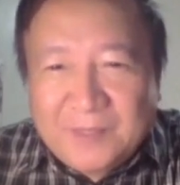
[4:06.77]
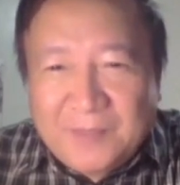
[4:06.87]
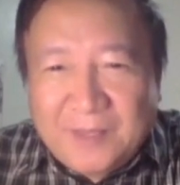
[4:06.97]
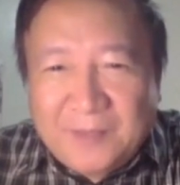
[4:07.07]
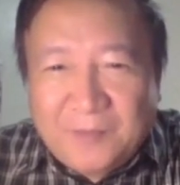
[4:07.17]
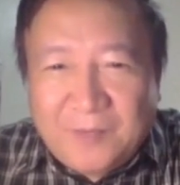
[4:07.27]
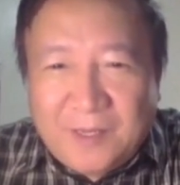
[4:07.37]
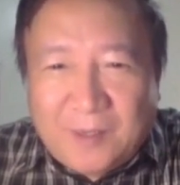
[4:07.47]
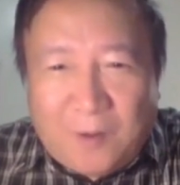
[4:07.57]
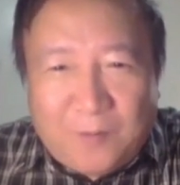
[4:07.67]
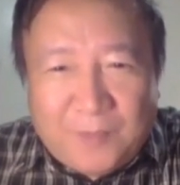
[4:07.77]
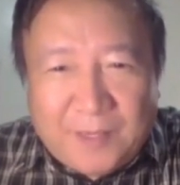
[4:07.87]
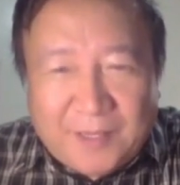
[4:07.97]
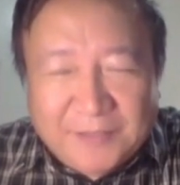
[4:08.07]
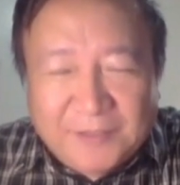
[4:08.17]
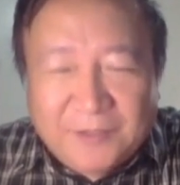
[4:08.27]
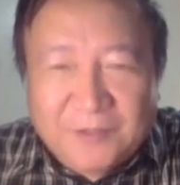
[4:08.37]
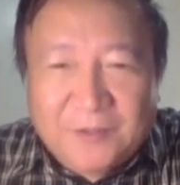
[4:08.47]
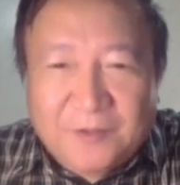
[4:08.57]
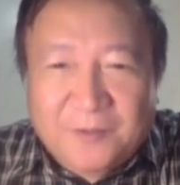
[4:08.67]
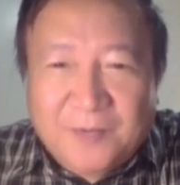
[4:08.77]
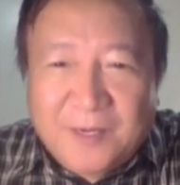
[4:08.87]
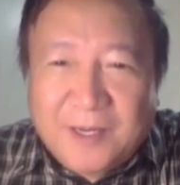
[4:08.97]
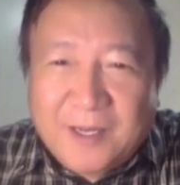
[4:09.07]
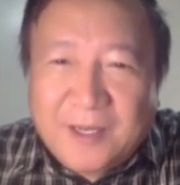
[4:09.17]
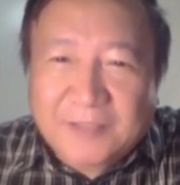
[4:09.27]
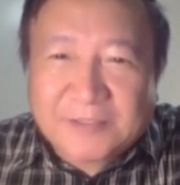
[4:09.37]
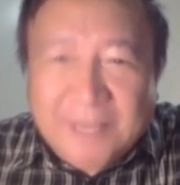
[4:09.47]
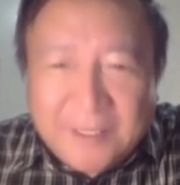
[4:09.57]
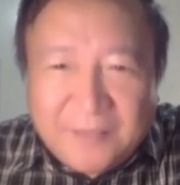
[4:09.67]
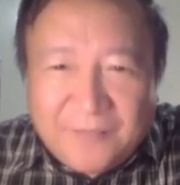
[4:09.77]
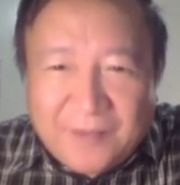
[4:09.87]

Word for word: na mayroong mga komplikasyon or mga side